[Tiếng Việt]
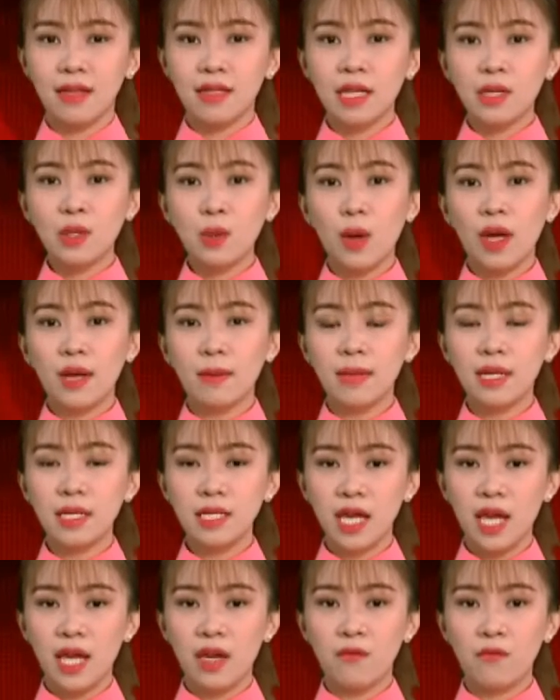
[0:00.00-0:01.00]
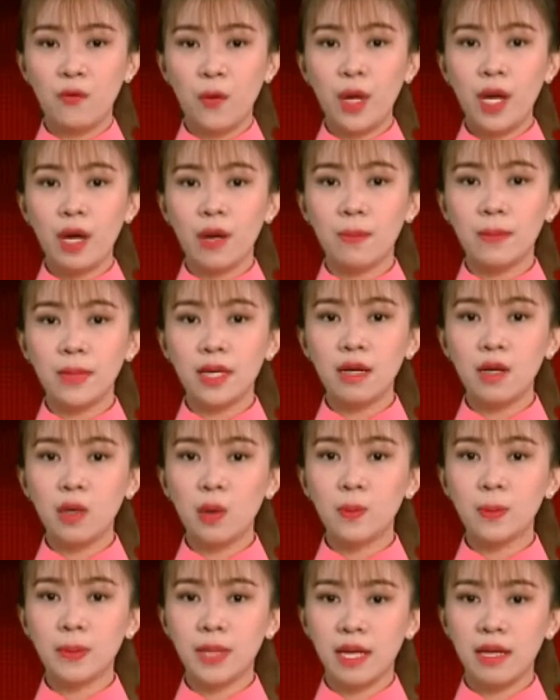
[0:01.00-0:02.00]
tỉnh đoàn Bến Tre phối hợp với
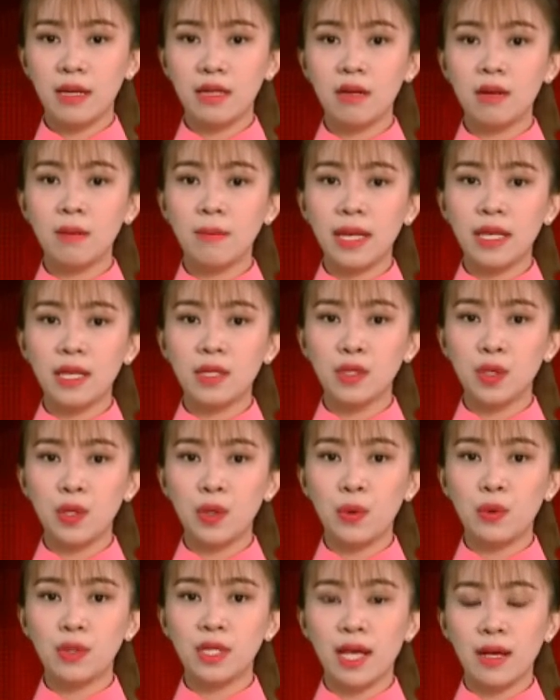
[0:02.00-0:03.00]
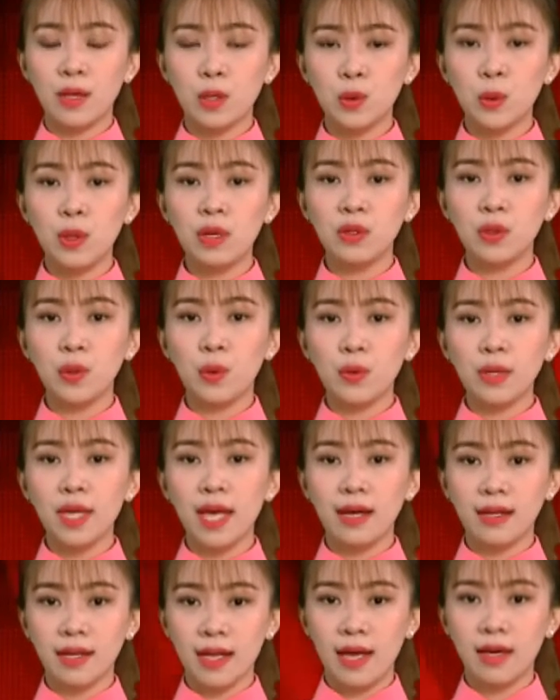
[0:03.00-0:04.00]
công ty thương mại dịch vụ sản xuất Vũ
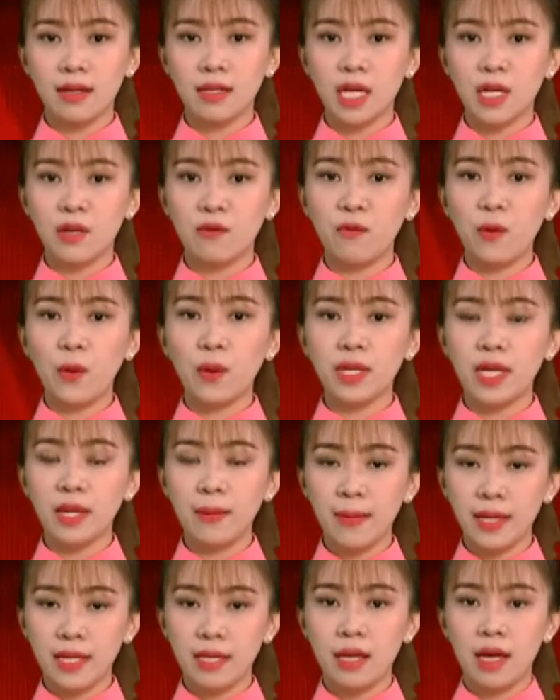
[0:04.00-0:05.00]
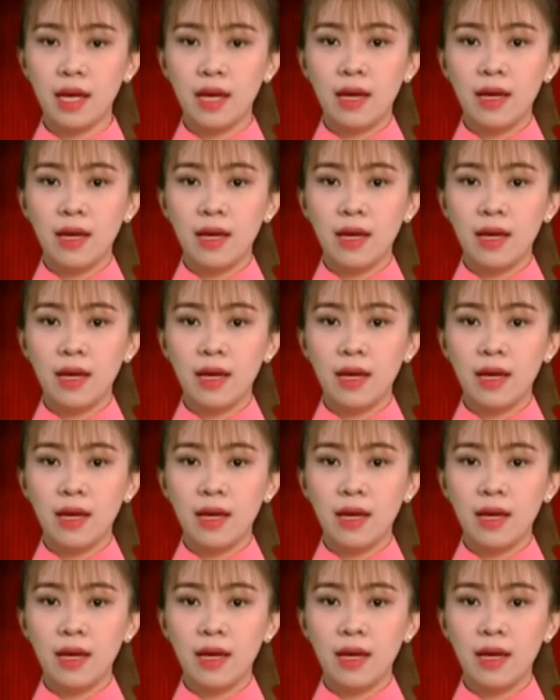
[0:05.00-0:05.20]
Gia Khang thành phố Hồ Chí Minh